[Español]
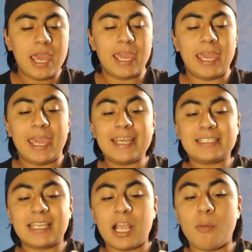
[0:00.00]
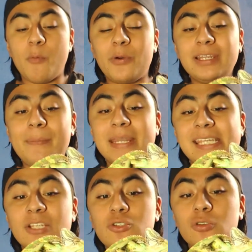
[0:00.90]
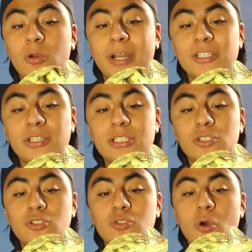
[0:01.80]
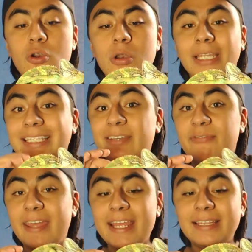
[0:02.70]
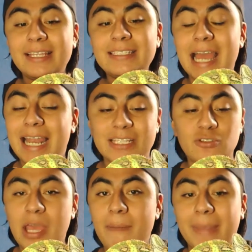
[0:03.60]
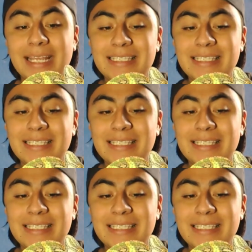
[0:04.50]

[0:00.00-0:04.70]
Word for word: eh, es que como pueden apreciar sus coloraciones son diferentes a las de una hembra.